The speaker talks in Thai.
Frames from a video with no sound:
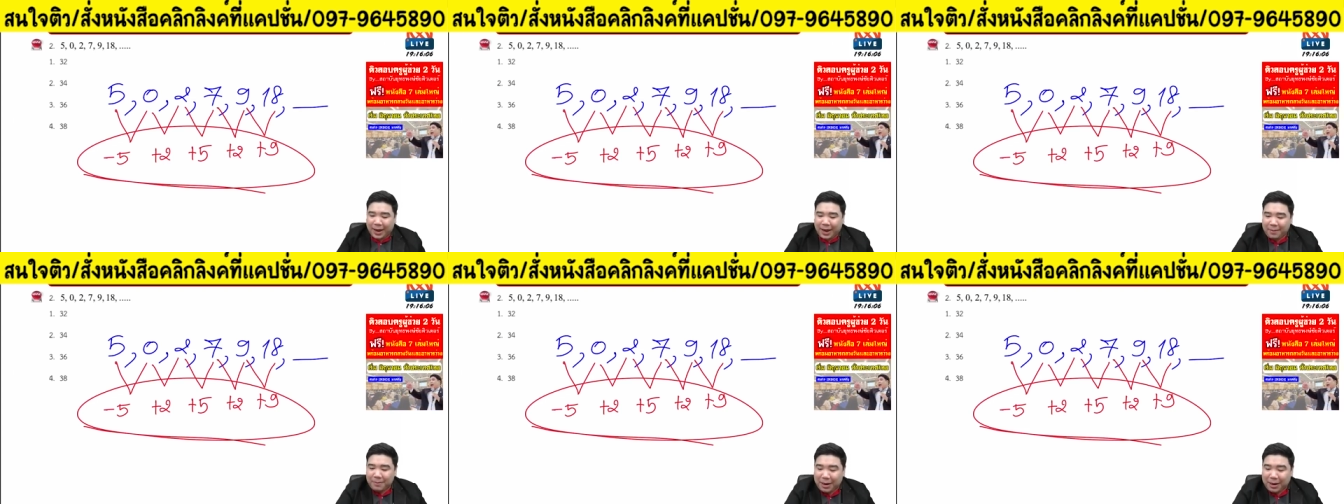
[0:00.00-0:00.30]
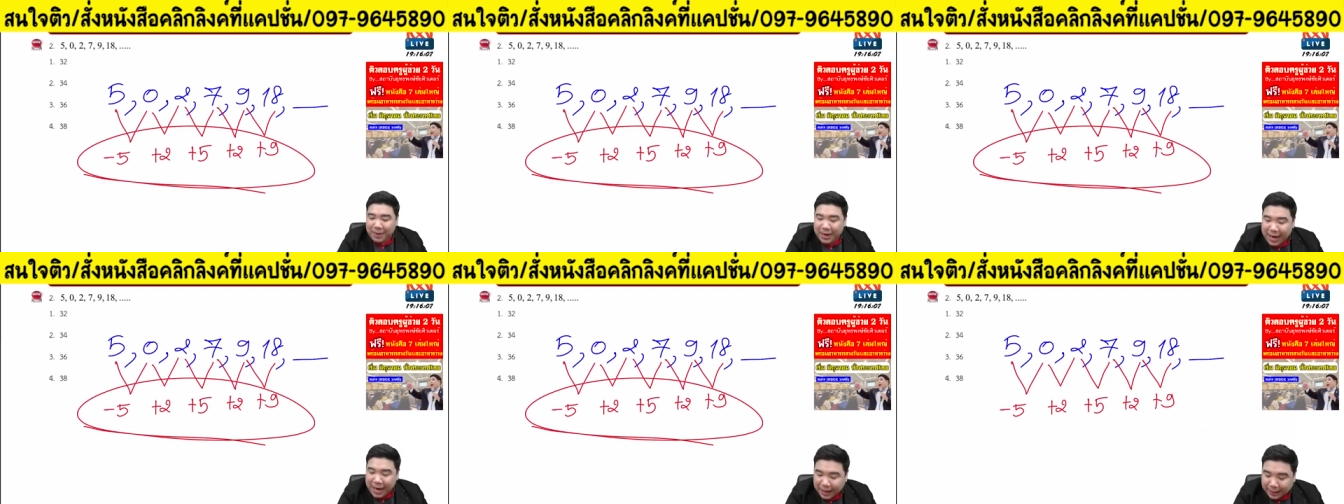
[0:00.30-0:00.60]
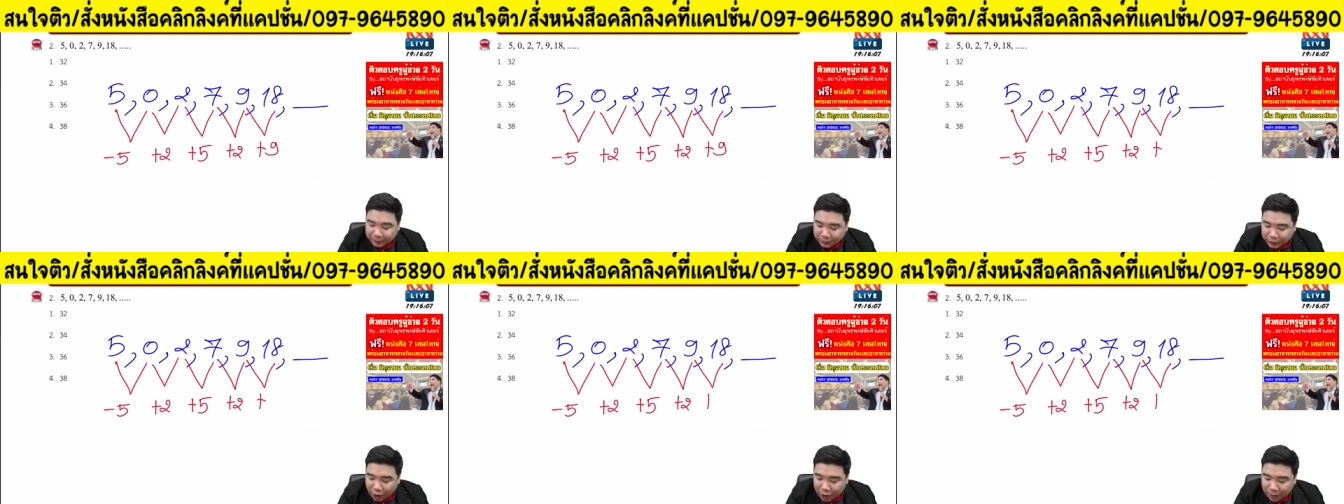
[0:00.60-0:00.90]
มันไม่ได้
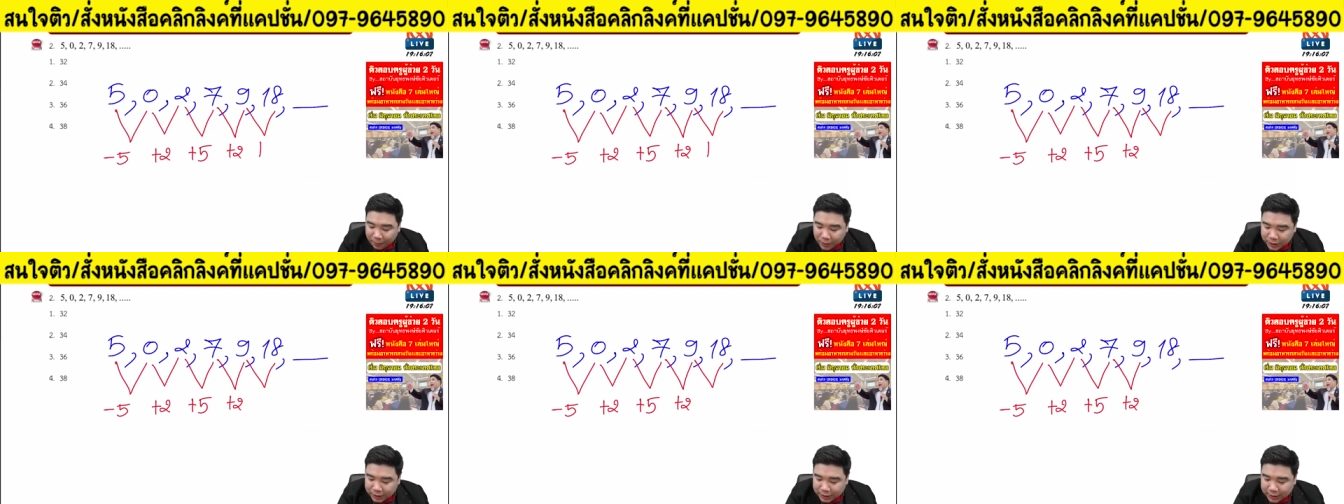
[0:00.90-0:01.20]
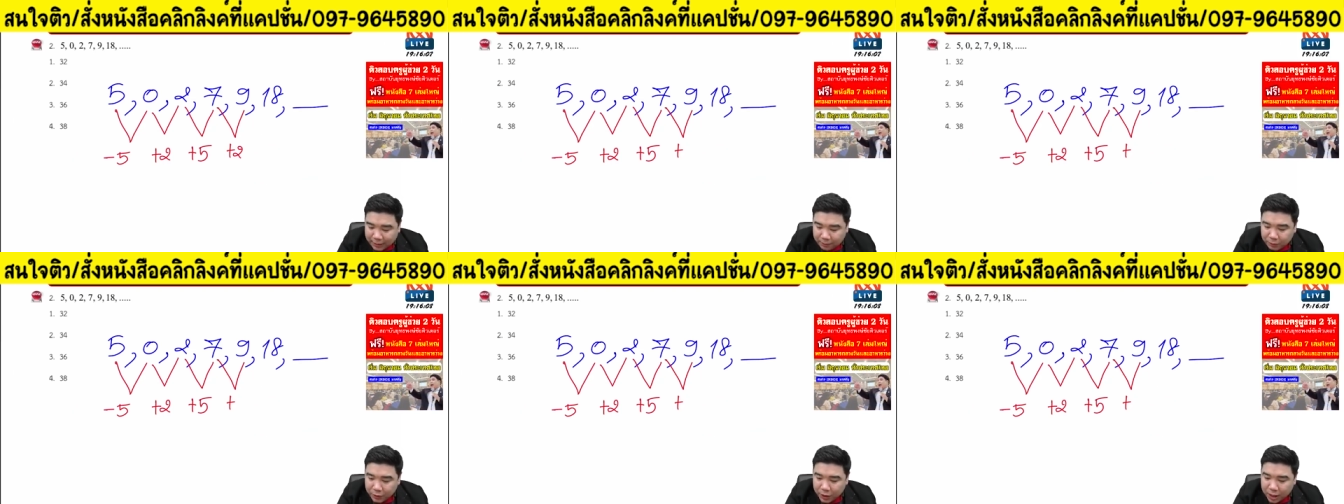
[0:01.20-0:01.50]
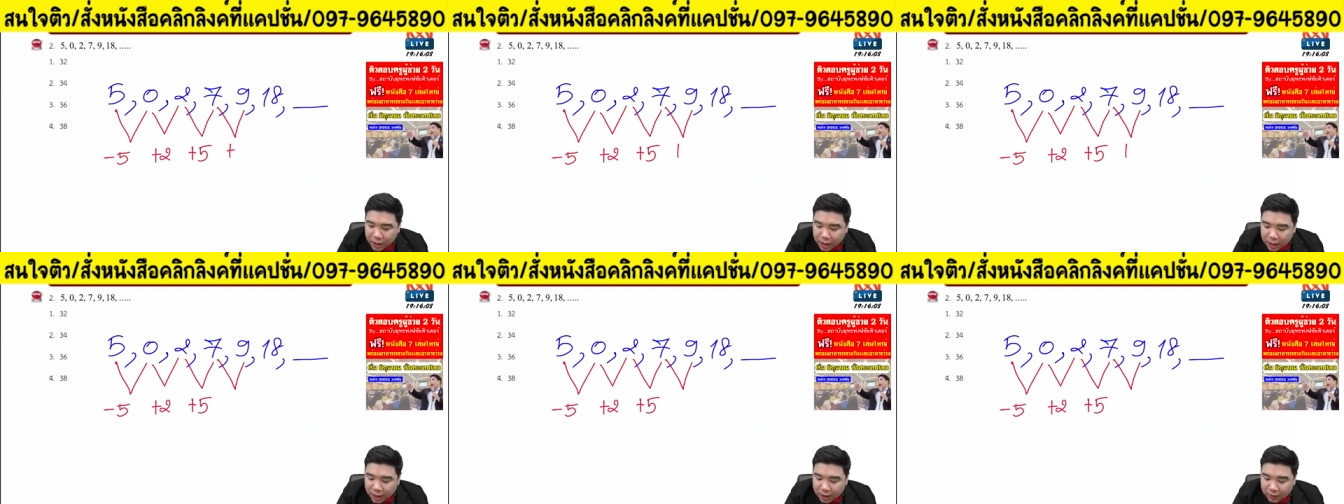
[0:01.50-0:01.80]
คำตอบเพราะฉะนั้น
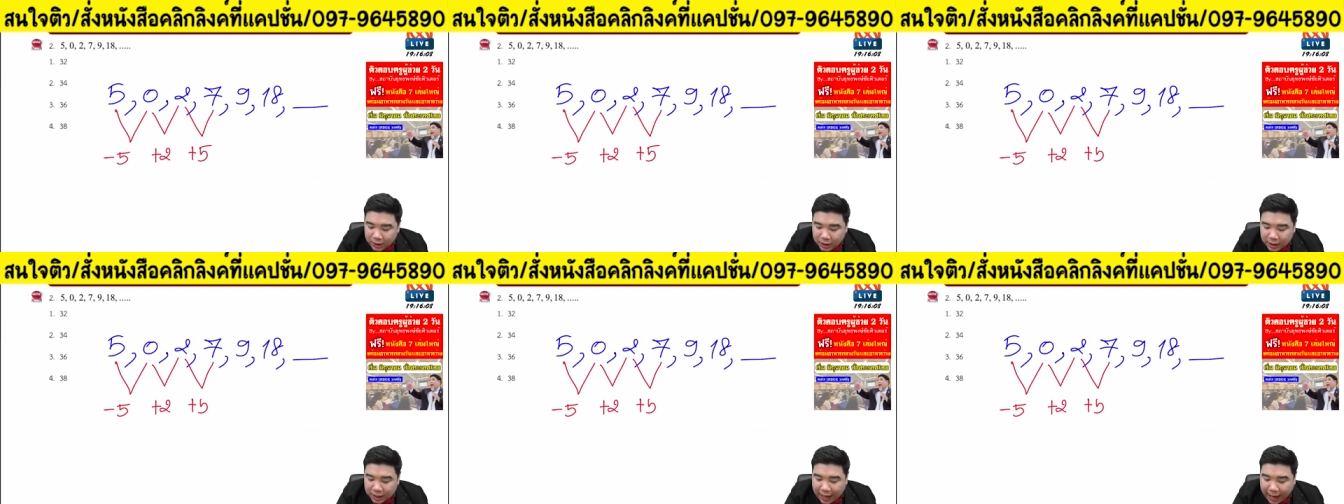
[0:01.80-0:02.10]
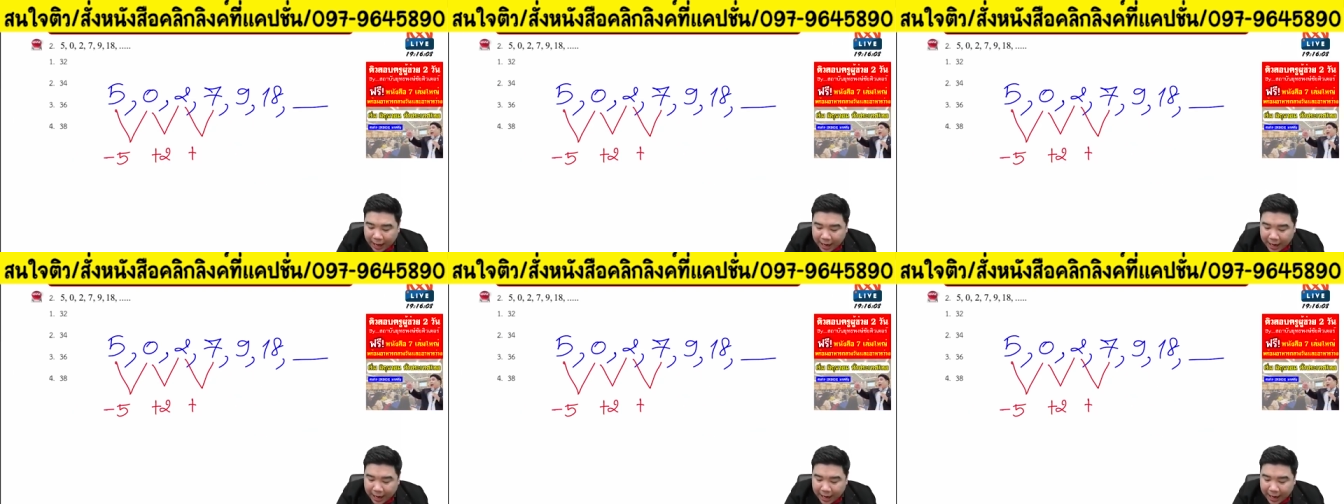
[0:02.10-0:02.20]
วิธีการ